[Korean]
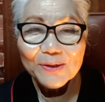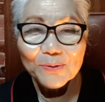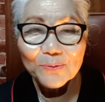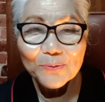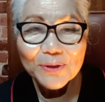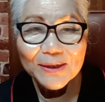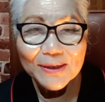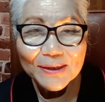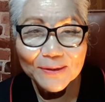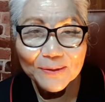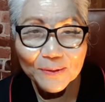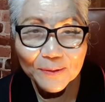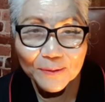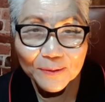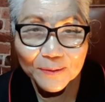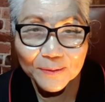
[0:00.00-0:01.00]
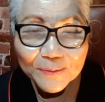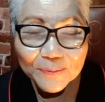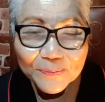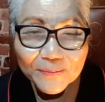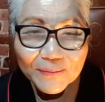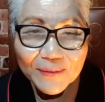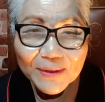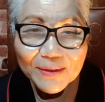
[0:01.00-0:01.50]
우리 또
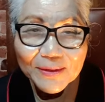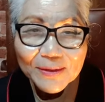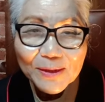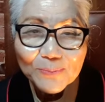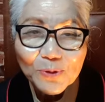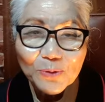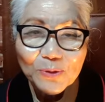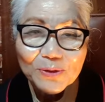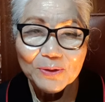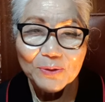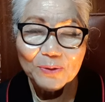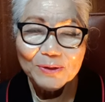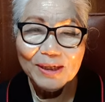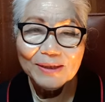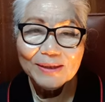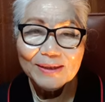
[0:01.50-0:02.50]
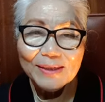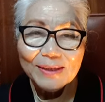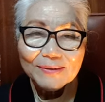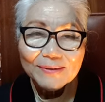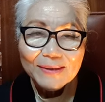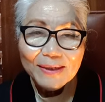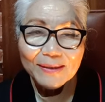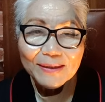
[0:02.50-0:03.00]
염소들이 또 새끼를
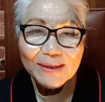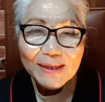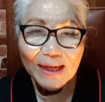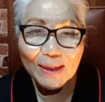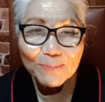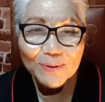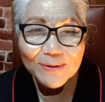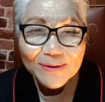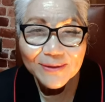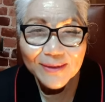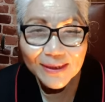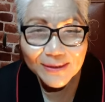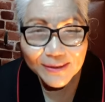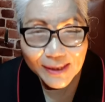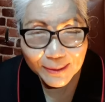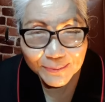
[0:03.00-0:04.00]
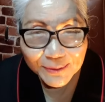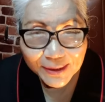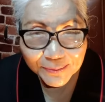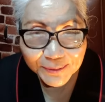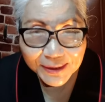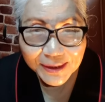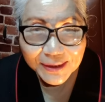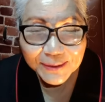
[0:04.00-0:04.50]
낳는데 암컷을 낳아서
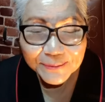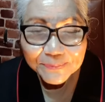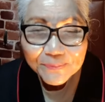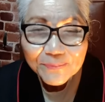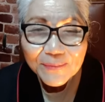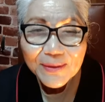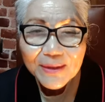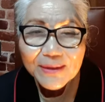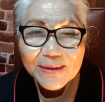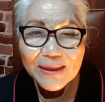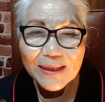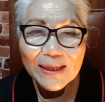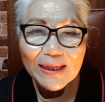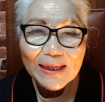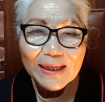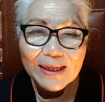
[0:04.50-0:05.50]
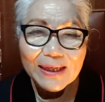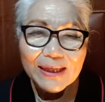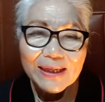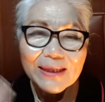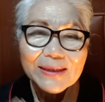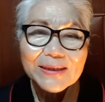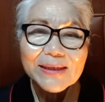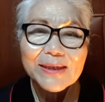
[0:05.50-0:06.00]
감사합니다.
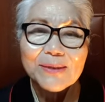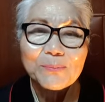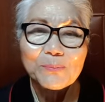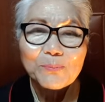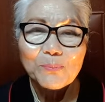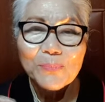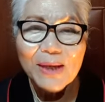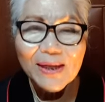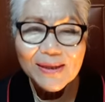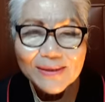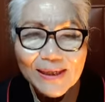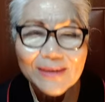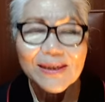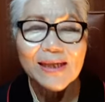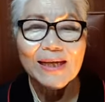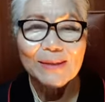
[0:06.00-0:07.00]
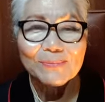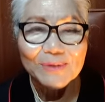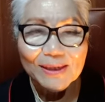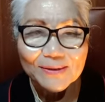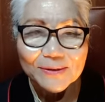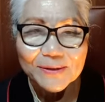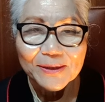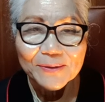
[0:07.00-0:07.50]
다 이렇게 매사가 다
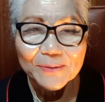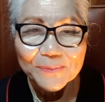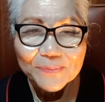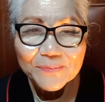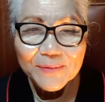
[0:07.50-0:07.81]
감사할 거예요.